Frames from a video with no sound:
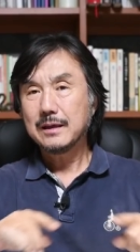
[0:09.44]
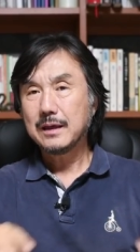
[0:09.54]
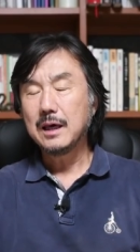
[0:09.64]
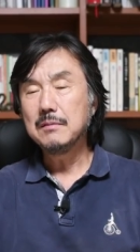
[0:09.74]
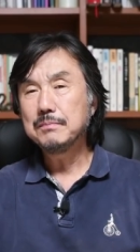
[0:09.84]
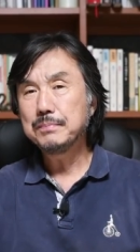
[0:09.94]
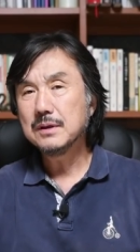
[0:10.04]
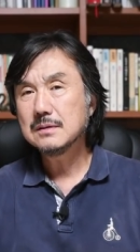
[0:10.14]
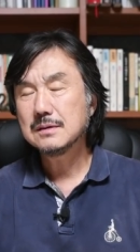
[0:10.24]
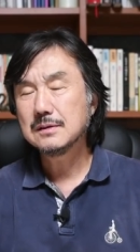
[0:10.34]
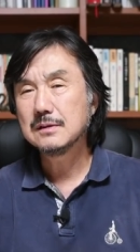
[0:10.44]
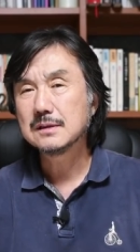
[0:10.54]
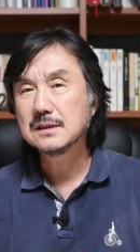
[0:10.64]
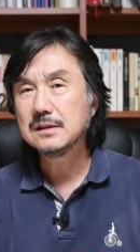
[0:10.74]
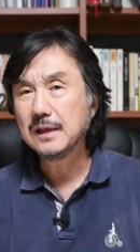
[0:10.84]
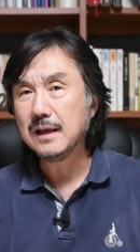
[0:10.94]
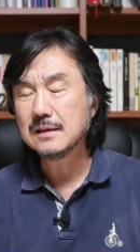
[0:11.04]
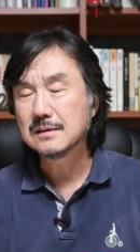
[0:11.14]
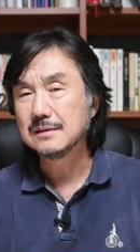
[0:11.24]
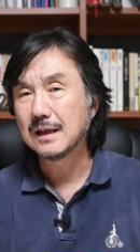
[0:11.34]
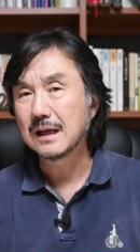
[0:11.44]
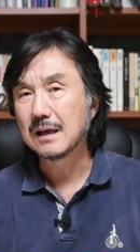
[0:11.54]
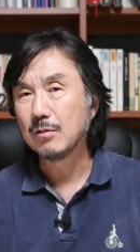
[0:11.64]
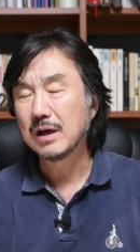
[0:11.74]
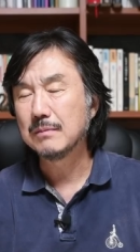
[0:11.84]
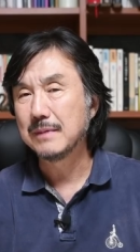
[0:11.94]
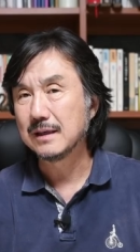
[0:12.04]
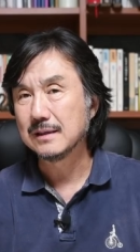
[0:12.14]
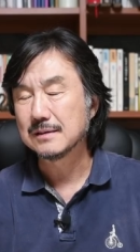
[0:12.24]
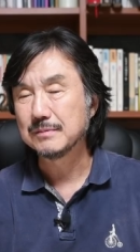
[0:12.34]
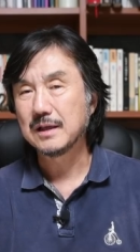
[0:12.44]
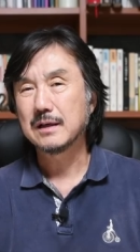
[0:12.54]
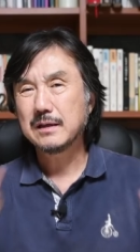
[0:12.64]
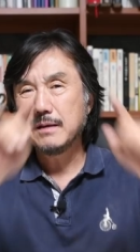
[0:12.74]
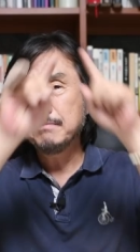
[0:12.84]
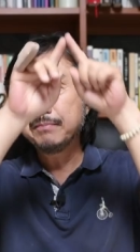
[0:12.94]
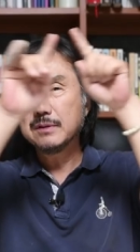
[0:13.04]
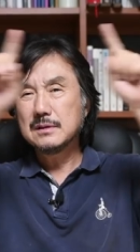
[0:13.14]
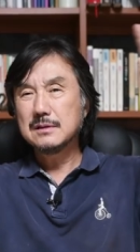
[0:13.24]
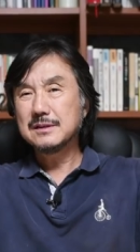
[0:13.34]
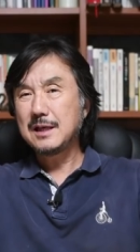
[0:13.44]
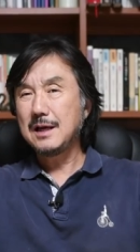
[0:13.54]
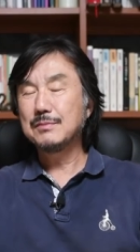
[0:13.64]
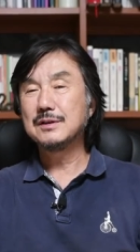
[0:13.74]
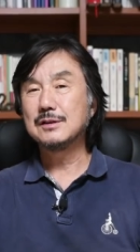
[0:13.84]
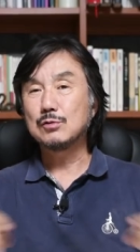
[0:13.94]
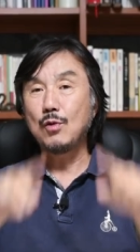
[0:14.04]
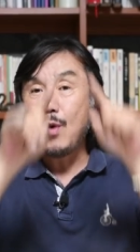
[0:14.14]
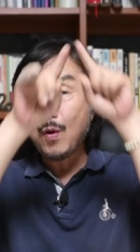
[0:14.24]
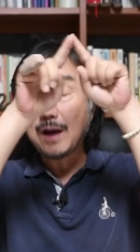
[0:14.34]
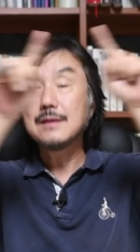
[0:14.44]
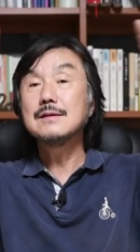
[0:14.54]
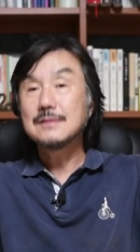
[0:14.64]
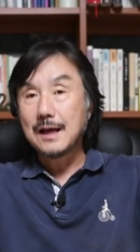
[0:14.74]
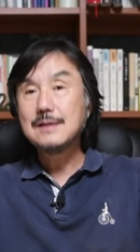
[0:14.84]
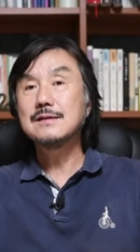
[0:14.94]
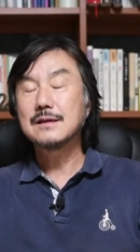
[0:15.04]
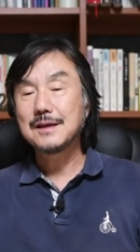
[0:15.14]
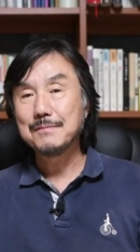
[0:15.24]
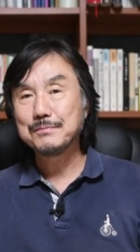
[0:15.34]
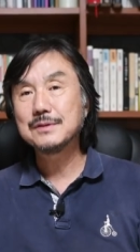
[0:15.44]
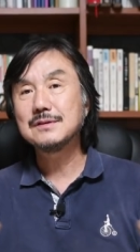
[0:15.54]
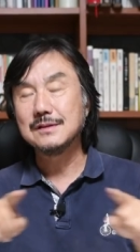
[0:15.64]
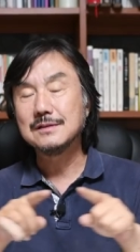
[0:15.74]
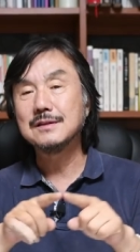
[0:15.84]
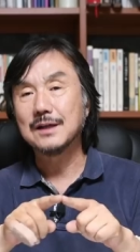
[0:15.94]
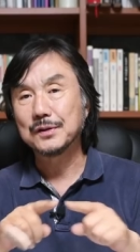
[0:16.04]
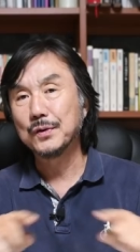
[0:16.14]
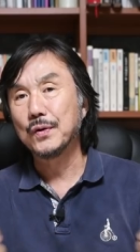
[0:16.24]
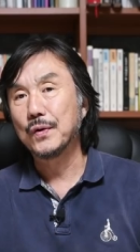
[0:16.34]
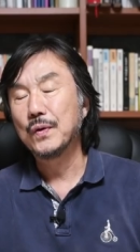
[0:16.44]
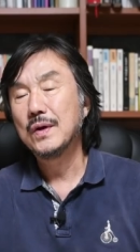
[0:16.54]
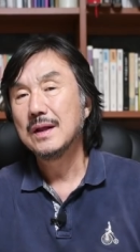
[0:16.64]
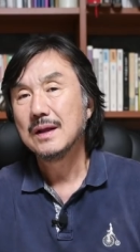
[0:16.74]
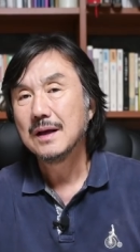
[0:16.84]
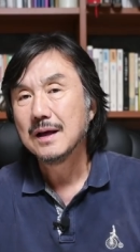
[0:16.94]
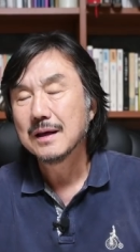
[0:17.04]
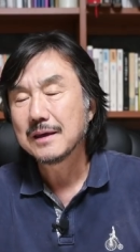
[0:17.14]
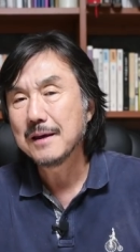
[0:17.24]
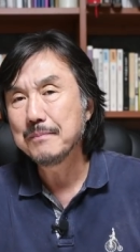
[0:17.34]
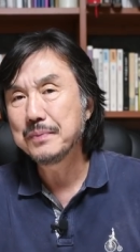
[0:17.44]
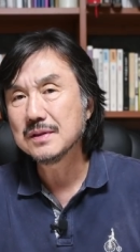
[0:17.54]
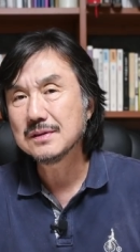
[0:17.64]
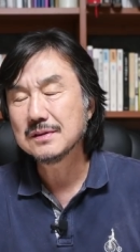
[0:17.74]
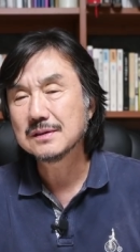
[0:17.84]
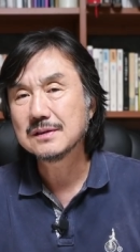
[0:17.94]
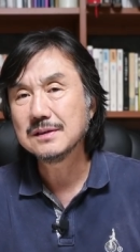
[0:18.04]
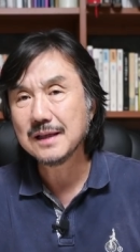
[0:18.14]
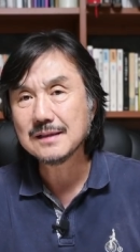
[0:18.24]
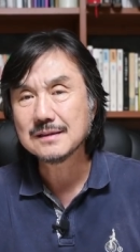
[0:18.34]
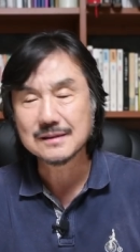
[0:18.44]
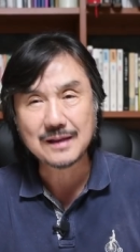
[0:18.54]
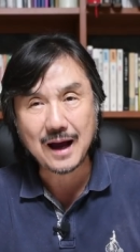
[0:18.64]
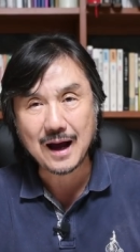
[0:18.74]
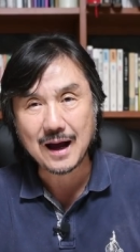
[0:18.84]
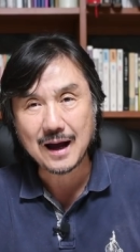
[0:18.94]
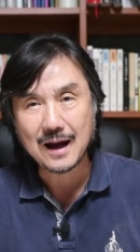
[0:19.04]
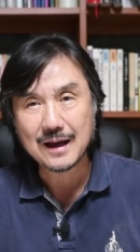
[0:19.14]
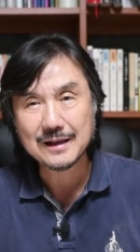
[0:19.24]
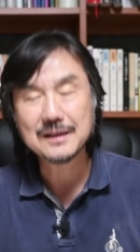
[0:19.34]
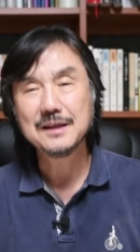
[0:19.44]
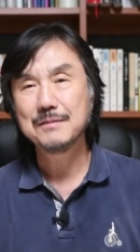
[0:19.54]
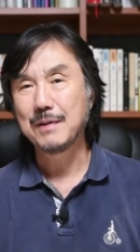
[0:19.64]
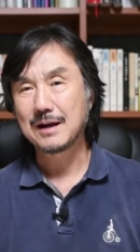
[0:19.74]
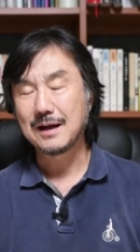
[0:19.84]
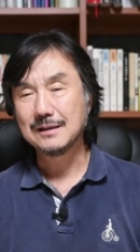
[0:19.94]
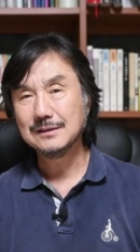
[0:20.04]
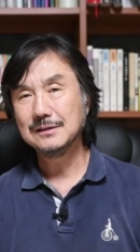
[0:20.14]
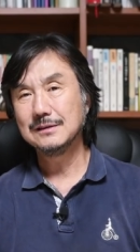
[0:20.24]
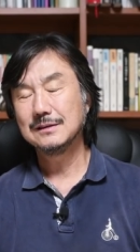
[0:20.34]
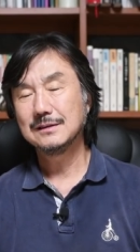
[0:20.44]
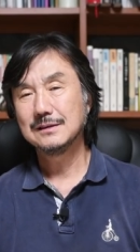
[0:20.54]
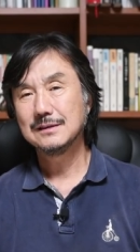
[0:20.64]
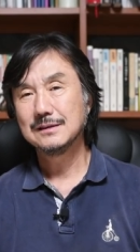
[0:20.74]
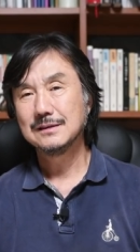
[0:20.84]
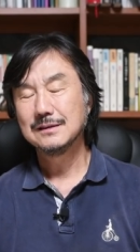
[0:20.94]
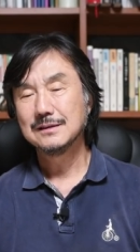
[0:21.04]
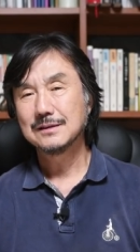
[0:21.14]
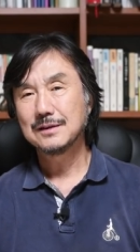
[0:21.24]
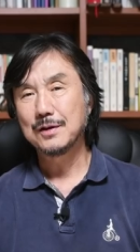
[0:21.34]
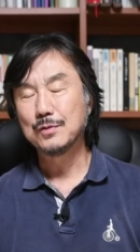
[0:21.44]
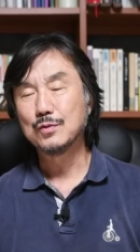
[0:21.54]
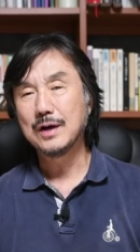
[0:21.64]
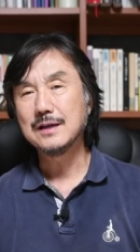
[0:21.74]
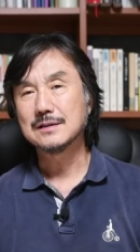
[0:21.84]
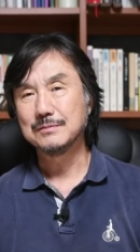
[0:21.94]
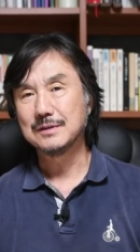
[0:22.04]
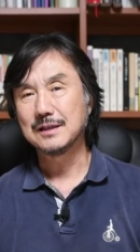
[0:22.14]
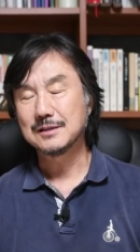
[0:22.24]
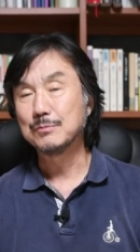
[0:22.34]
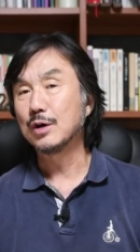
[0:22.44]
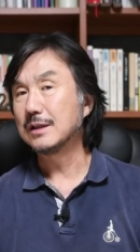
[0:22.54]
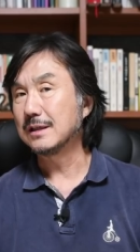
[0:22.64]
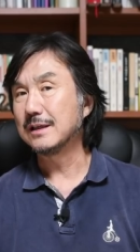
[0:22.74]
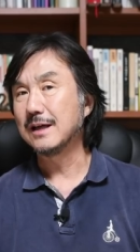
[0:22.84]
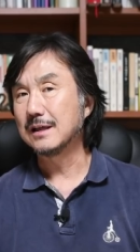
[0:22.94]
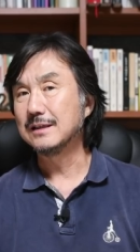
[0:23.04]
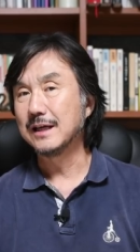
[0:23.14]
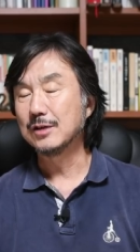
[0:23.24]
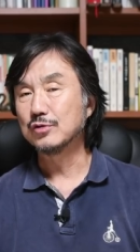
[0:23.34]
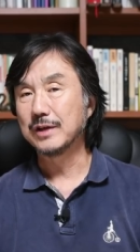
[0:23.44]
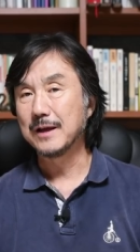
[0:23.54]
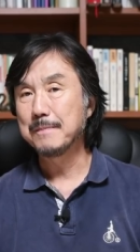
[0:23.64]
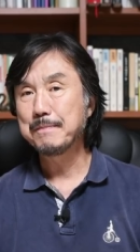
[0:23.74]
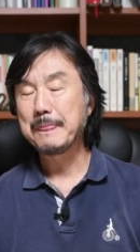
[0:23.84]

때캠퍼스를 크게 쓴다 라고 하는 말이 있습니다 캠퍼스를참 크게 똑같은 사이즈의 캠퍼스일지라도캠퍼스를 크게 쓴다 이렇게 말하는 경우가 있습니다 전문가들끼리 하는 얘기 중에